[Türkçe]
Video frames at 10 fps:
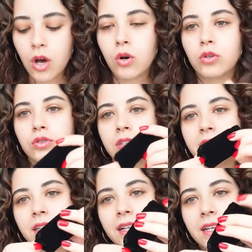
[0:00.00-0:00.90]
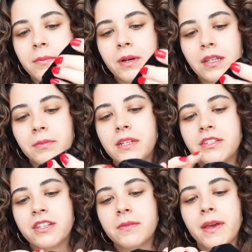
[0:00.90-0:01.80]
O yüzden de anneme
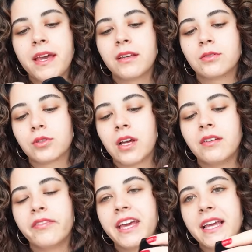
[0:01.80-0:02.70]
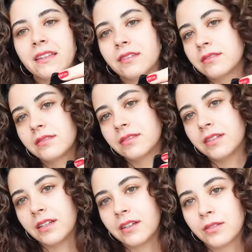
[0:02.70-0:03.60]
alabileceğim en güzel ve en
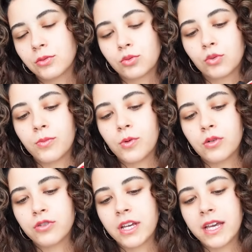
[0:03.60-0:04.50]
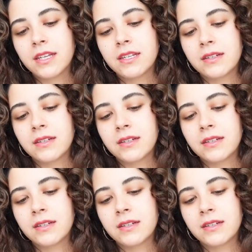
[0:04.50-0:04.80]
e, uzun ömürlü şey.